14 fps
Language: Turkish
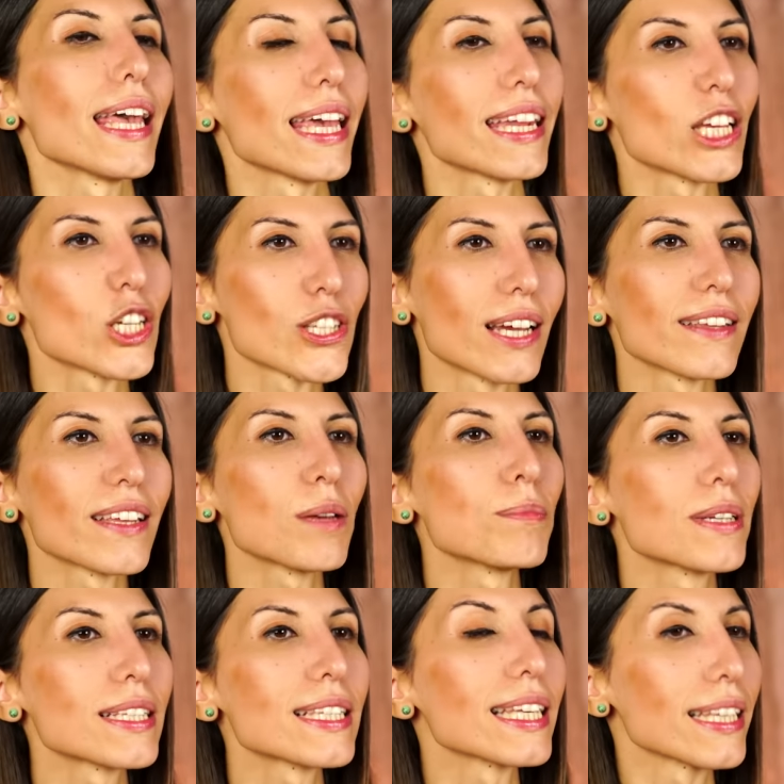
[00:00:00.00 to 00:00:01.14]
Eğer eşlerden
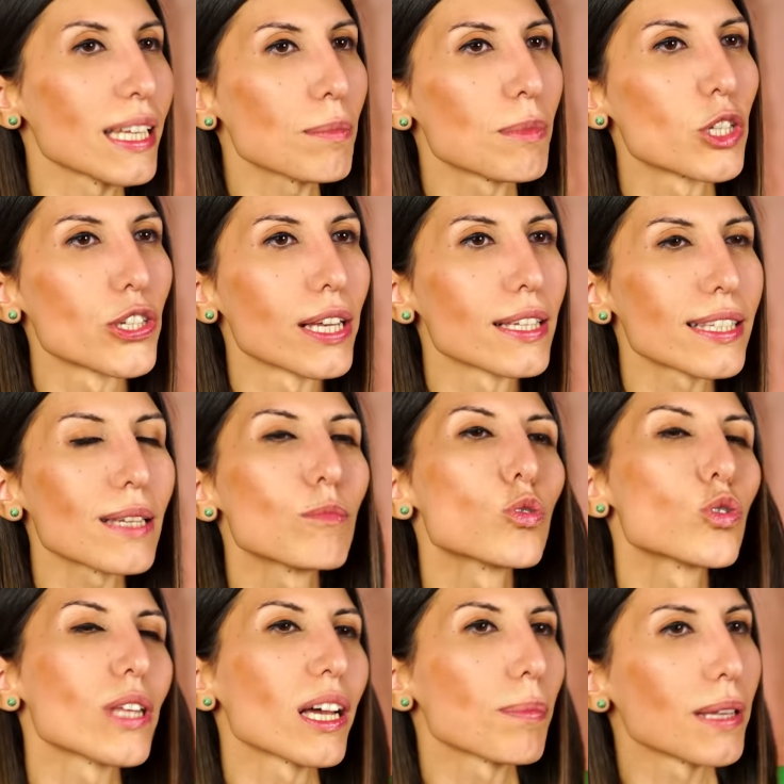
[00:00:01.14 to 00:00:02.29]
birisi gidemeyecekse
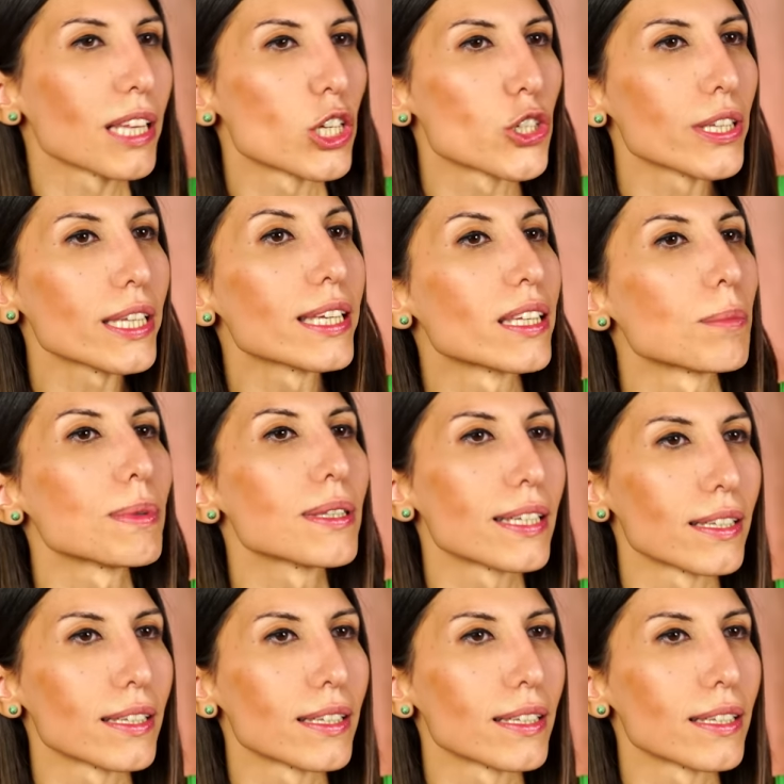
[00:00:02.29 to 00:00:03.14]
müstakbel eşine ya da bir